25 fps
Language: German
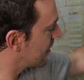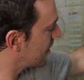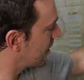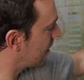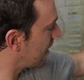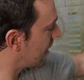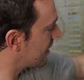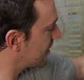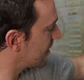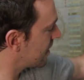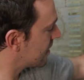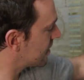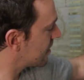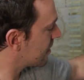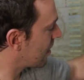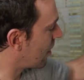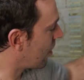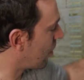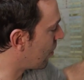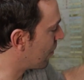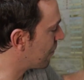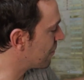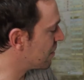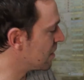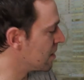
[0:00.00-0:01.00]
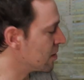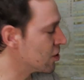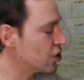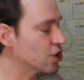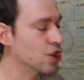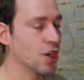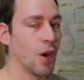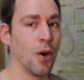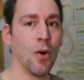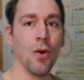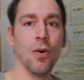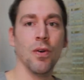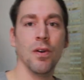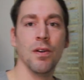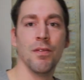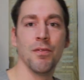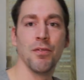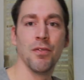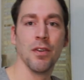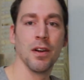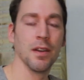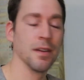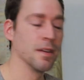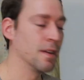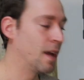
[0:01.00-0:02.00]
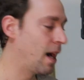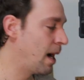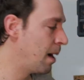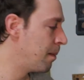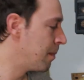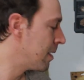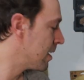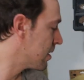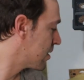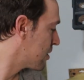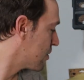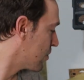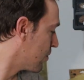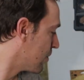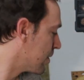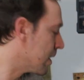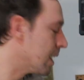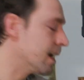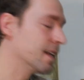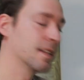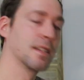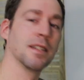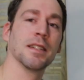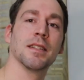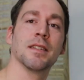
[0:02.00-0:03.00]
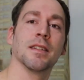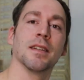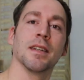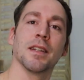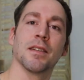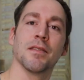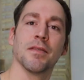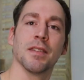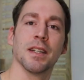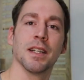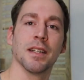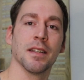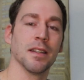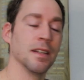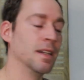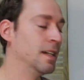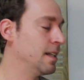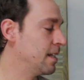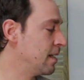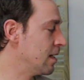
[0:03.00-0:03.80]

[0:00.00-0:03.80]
kann jetzt auf den Show von Amazon angezeigt werden.